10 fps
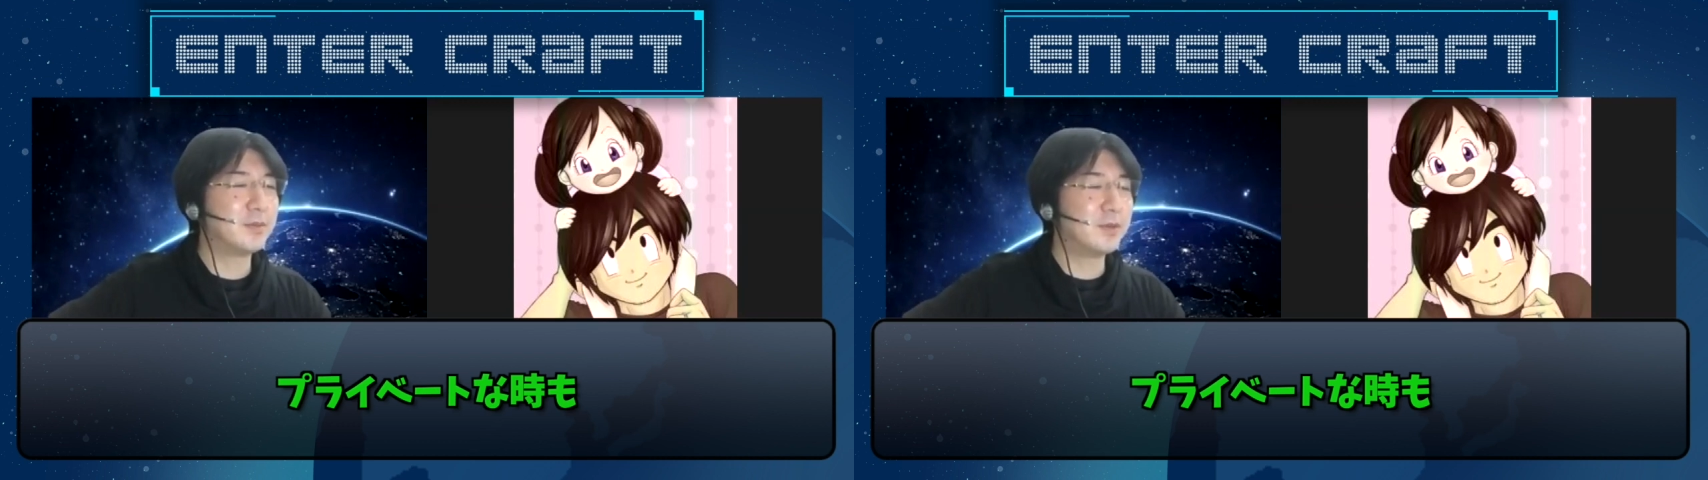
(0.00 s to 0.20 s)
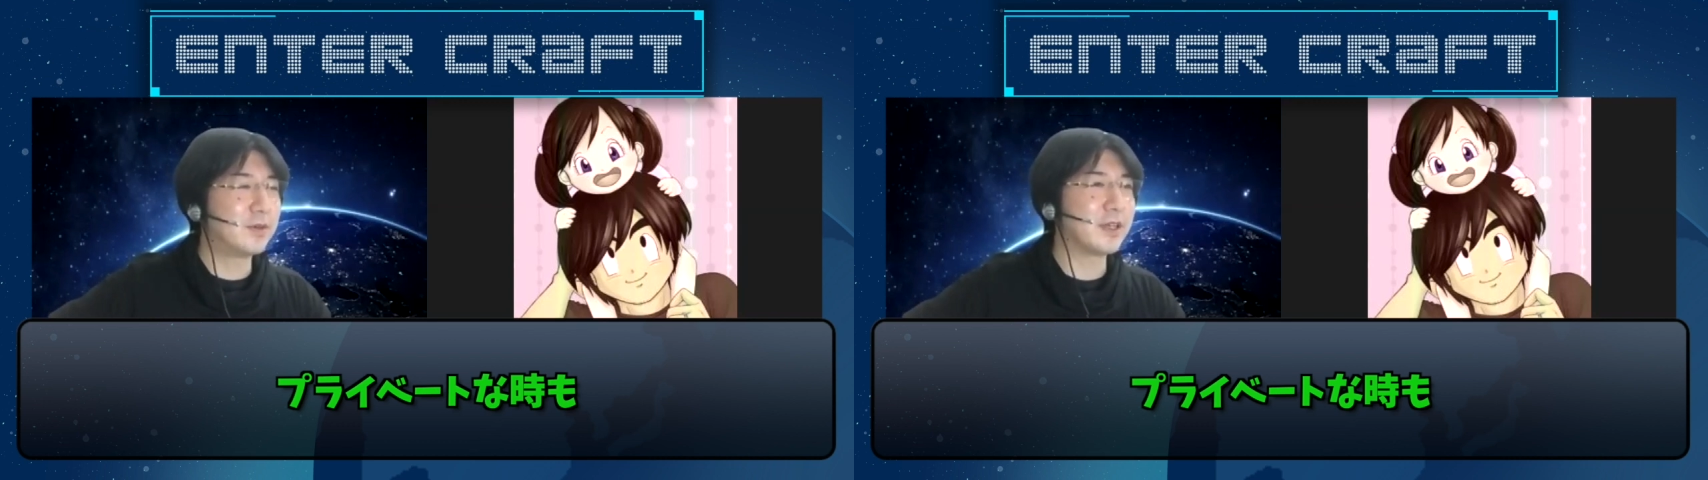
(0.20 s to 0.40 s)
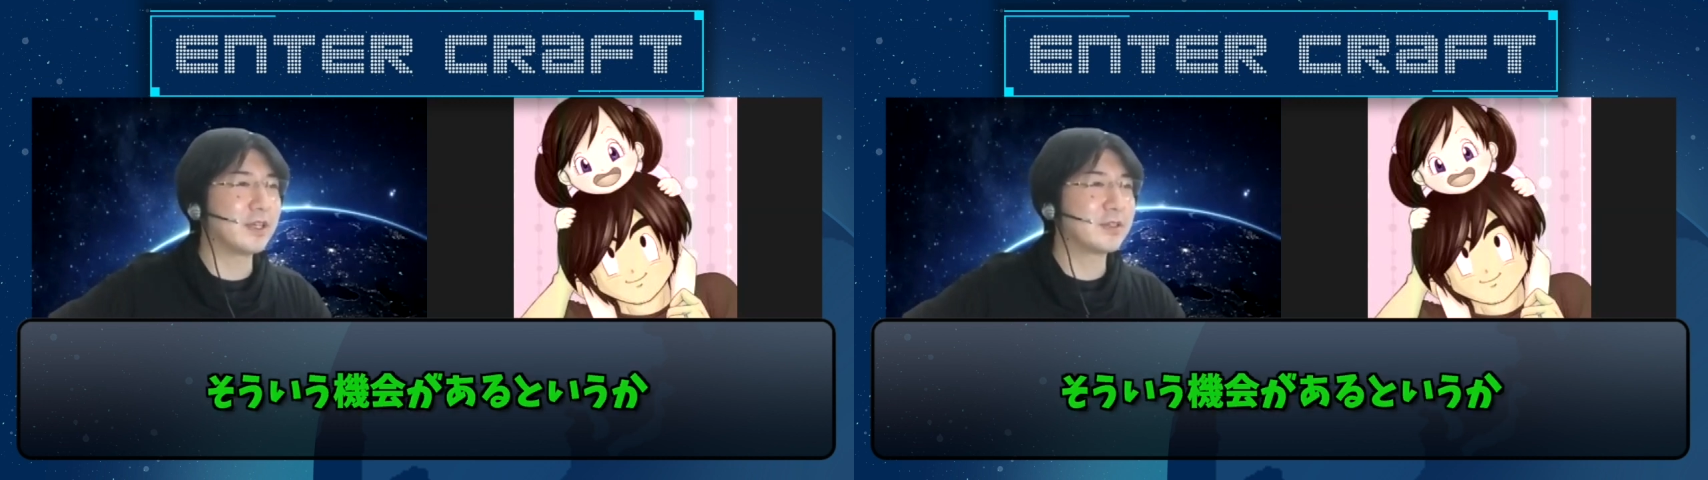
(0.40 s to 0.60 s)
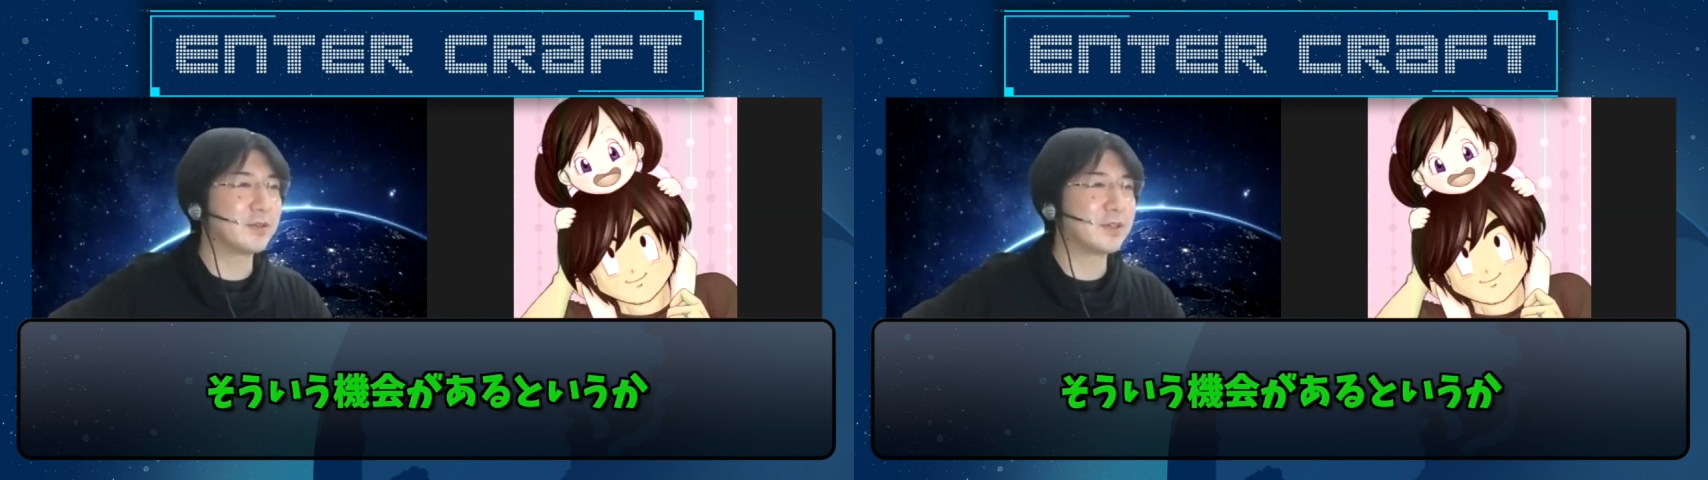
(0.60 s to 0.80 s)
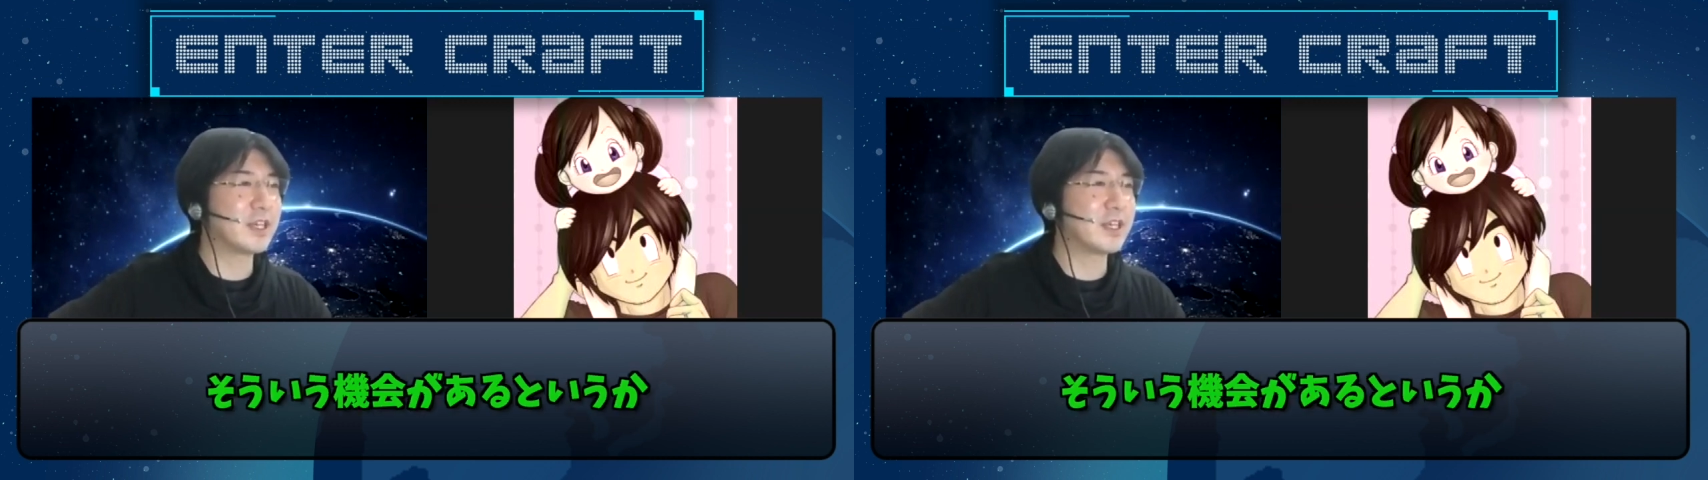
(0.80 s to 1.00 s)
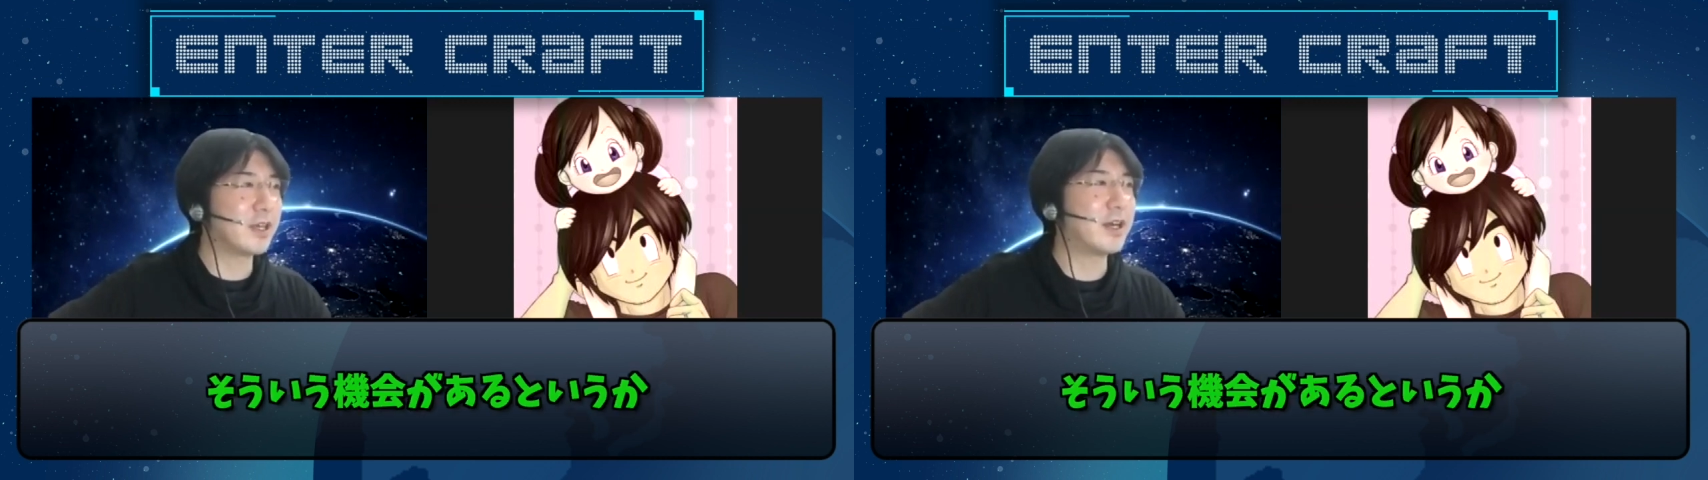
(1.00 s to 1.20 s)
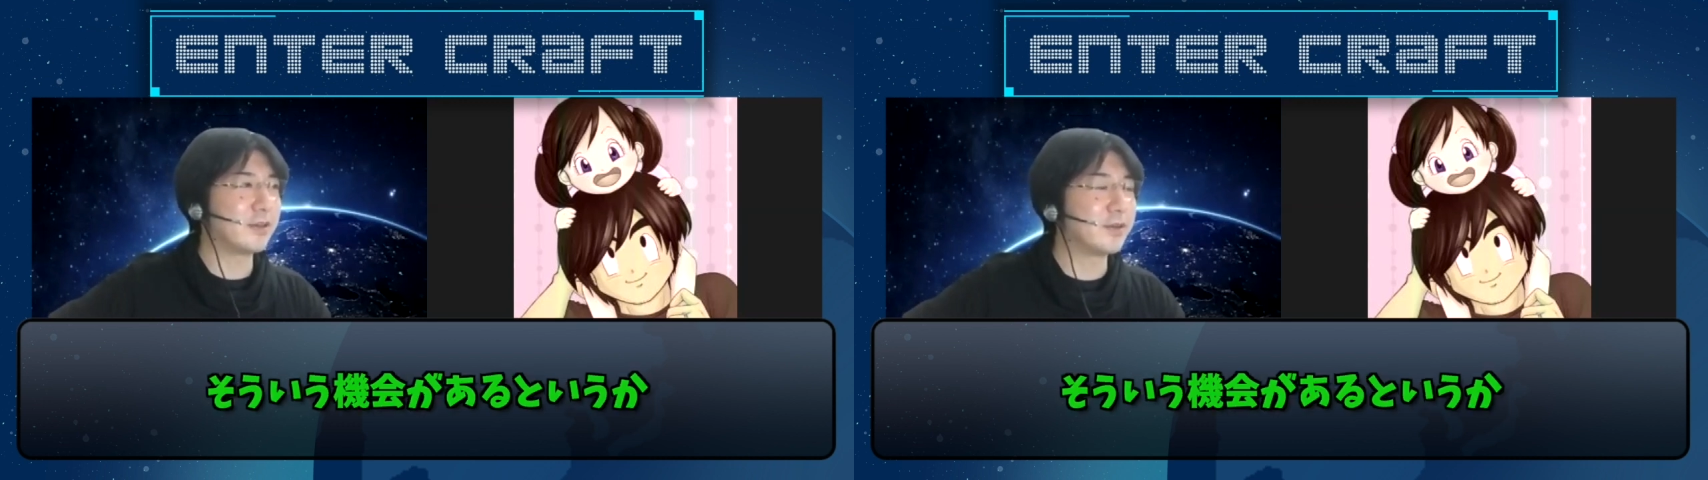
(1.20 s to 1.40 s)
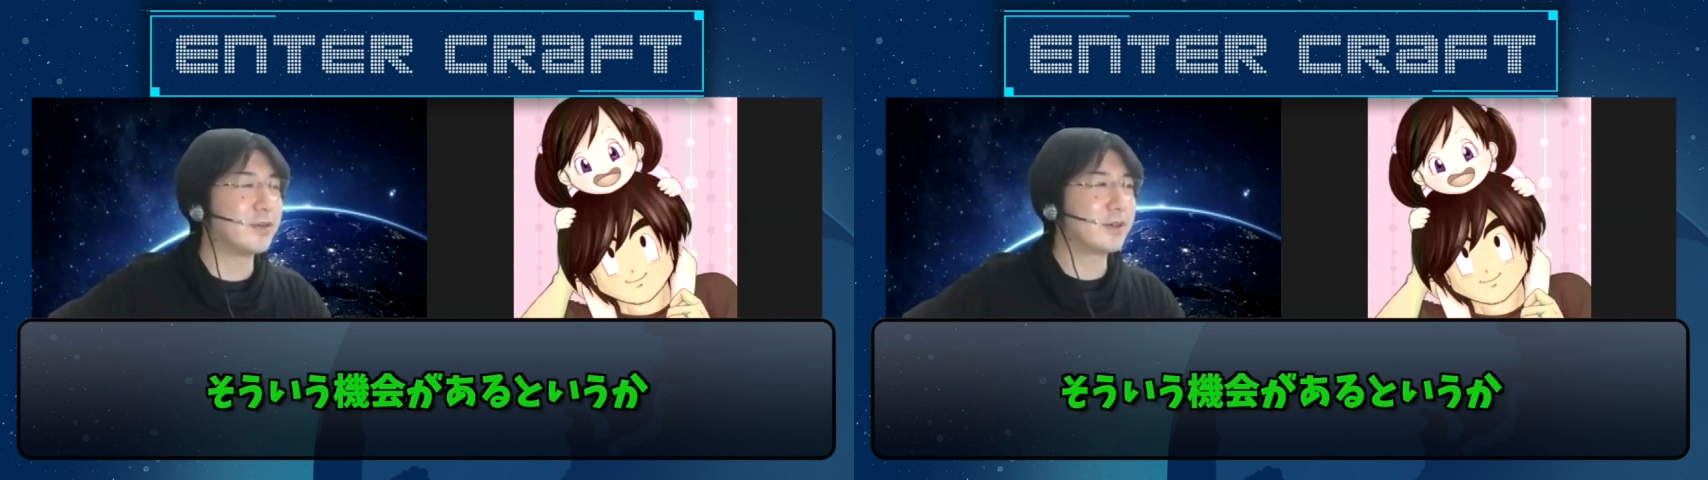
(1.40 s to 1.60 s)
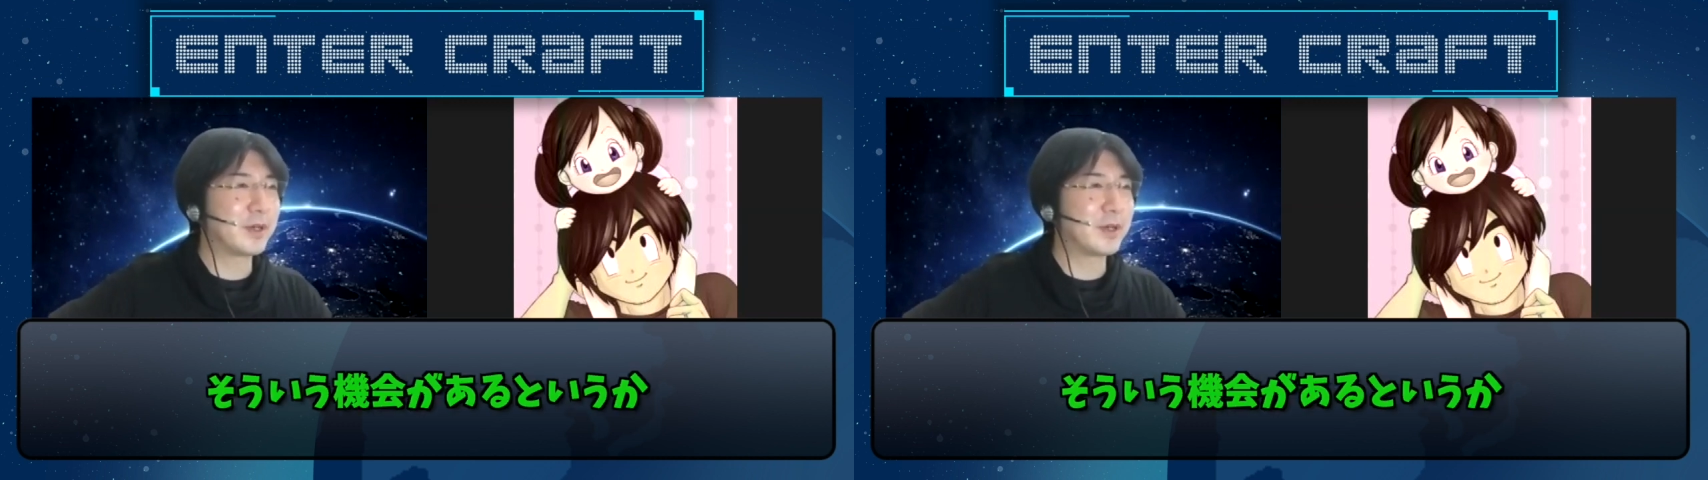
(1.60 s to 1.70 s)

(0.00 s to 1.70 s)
も、そういう機会があるというか、